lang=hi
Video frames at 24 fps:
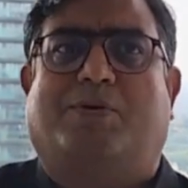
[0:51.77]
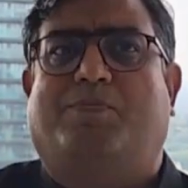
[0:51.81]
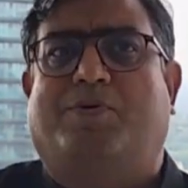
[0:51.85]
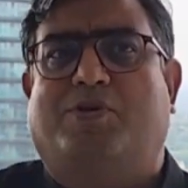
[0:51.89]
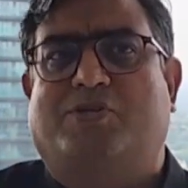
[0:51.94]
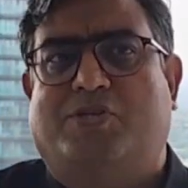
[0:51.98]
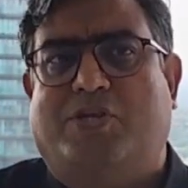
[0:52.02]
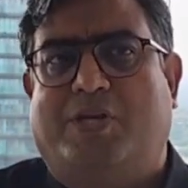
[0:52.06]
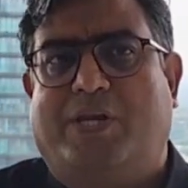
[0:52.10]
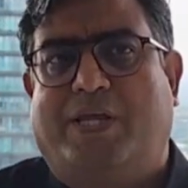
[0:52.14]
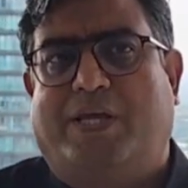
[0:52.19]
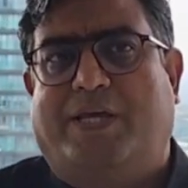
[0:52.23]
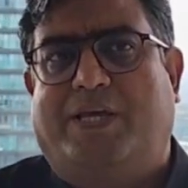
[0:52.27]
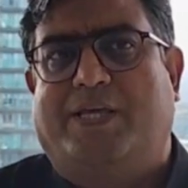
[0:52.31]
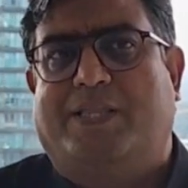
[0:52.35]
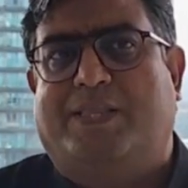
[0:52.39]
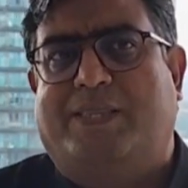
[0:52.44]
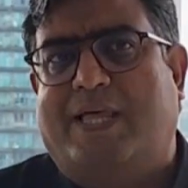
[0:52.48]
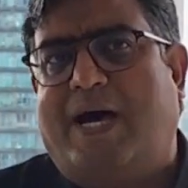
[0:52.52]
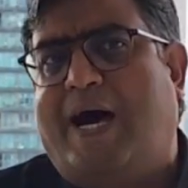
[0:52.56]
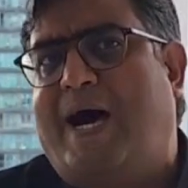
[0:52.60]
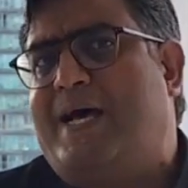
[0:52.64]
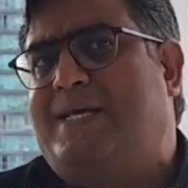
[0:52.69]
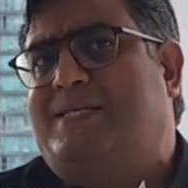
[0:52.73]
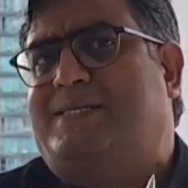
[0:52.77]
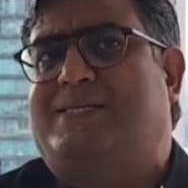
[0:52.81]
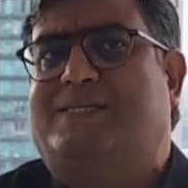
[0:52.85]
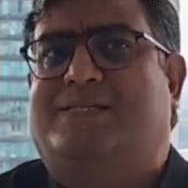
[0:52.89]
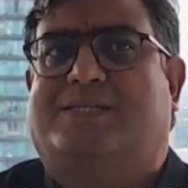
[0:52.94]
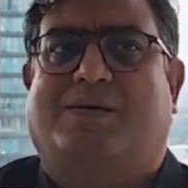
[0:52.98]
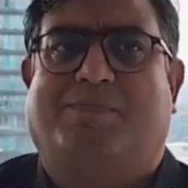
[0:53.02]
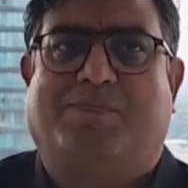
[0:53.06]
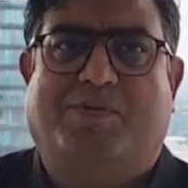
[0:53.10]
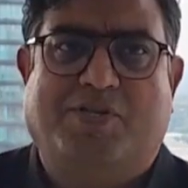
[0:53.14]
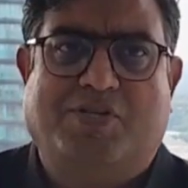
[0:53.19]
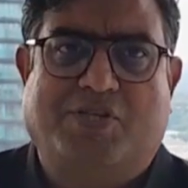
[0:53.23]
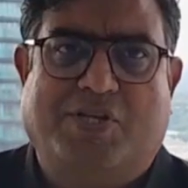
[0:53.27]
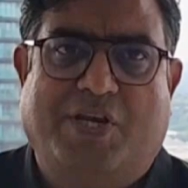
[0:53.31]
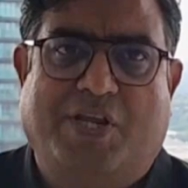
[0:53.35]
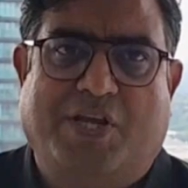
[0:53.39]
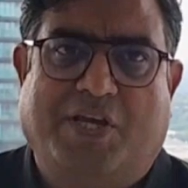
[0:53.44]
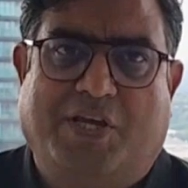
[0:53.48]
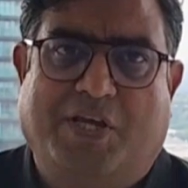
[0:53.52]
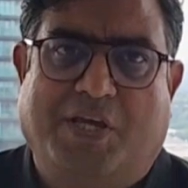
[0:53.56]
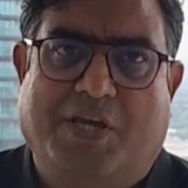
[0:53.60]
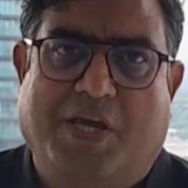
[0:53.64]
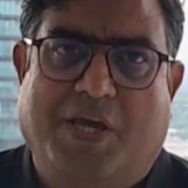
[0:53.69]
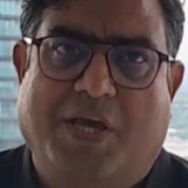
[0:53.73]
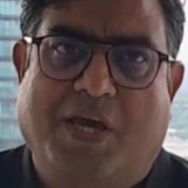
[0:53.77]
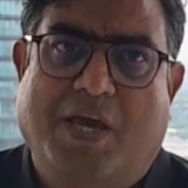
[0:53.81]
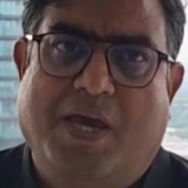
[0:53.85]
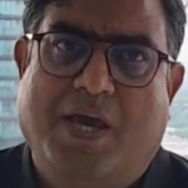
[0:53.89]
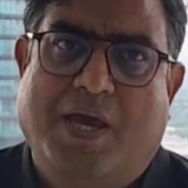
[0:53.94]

समझने की दास समझने की